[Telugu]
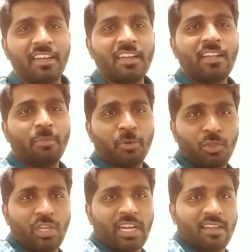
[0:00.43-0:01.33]
నిన్నటి
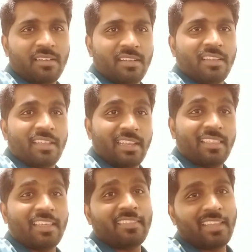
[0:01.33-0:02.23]
పొద్దున
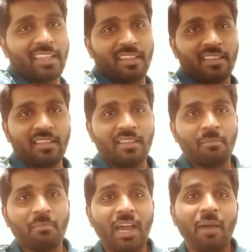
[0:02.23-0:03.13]
ఏదైతే
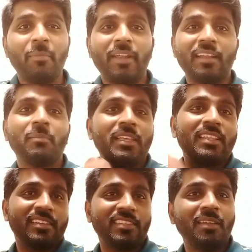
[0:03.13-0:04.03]
మా మేడం మీద
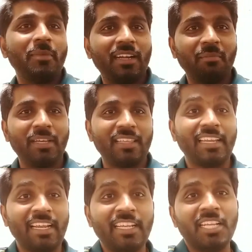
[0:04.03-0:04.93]
రజనీ మేడం మీద
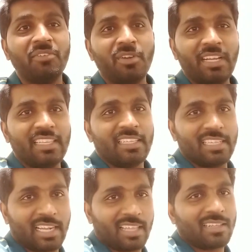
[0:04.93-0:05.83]
ఎన్టీవీ
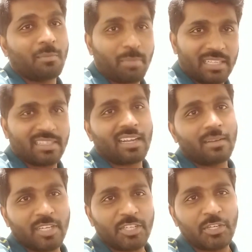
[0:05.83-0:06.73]
ఏదైతే కథనం ప్రసారం
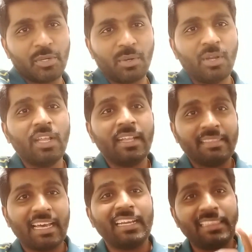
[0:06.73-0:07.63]
చేసిండో
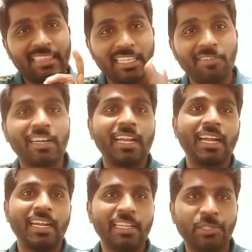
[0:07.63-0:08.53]
దాన్ని తీవ్రంగా
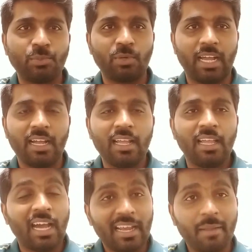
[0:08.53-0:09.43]
ఖండిస్తున్నా
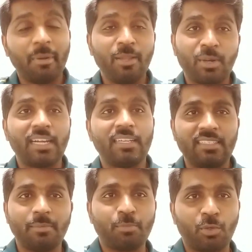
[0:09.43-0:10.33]
అరే భయ్ ఒక్కటే
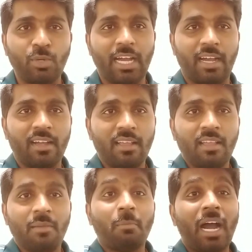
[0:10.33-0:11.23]
చెప్తూ ఉండా
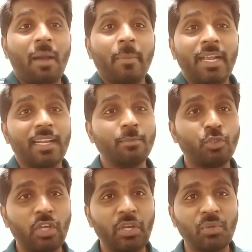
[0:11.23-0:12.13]
మా మేడం
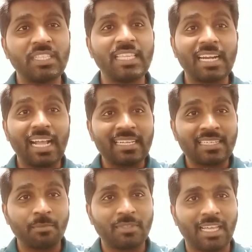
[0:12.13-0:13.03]
జోలికి వస్తే
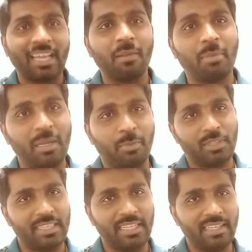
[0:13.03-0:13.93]
రాష్ట్రం
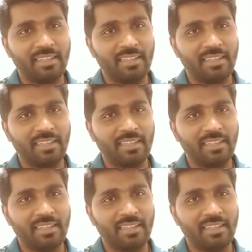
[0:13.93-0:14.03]
తగలబడిపోద్ది